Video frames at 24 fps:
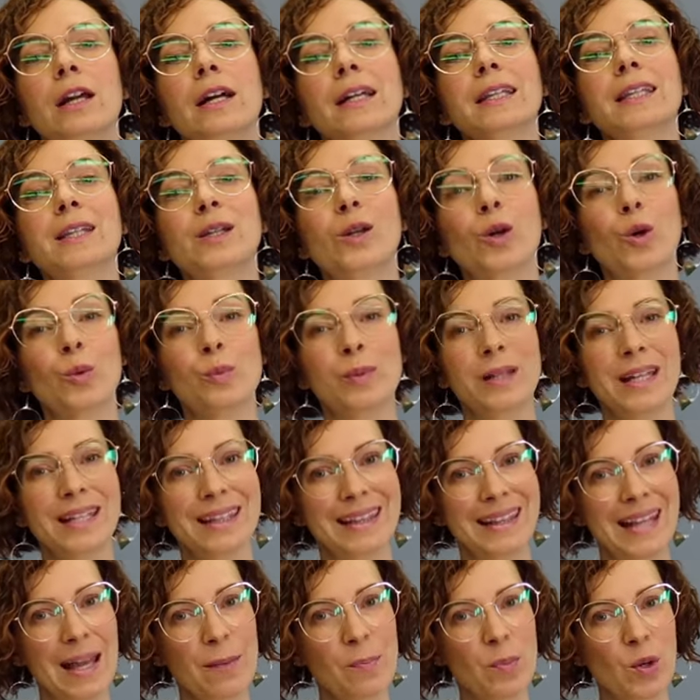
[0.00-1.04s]
voilà qui
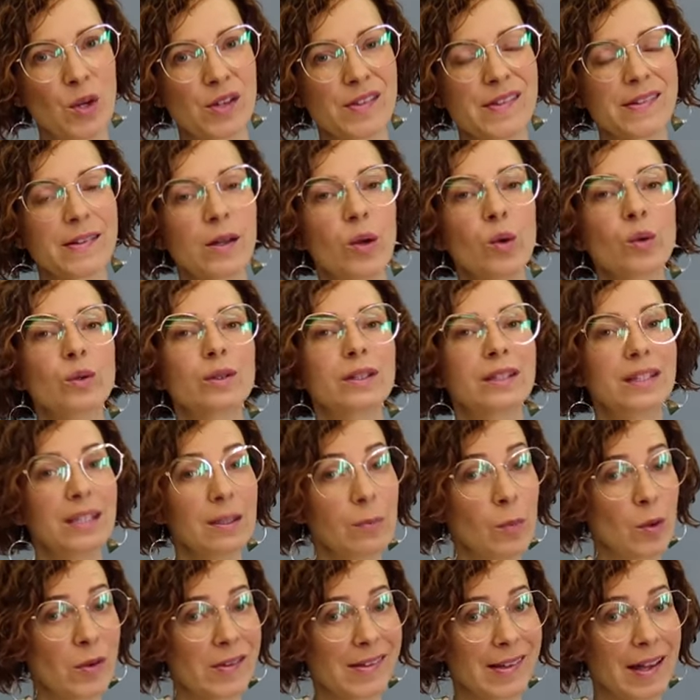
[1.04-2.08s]
complète la portion
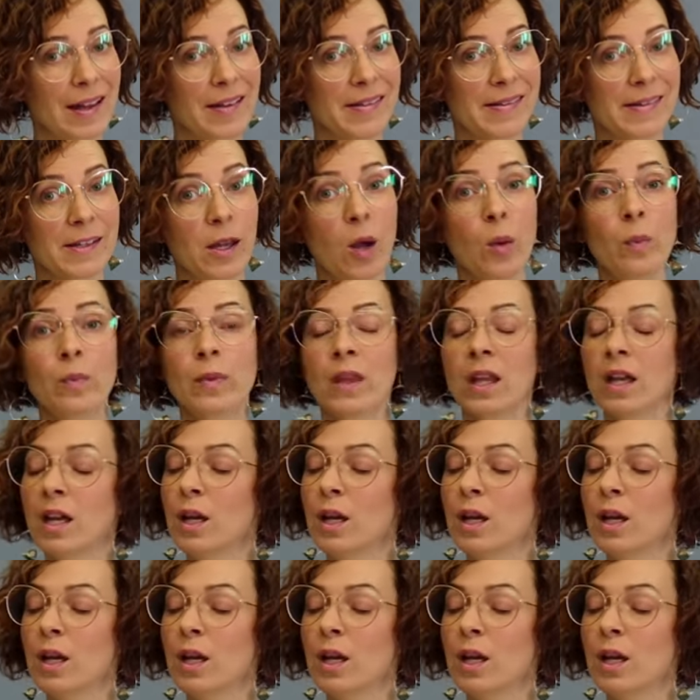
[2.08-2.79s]
démonstration.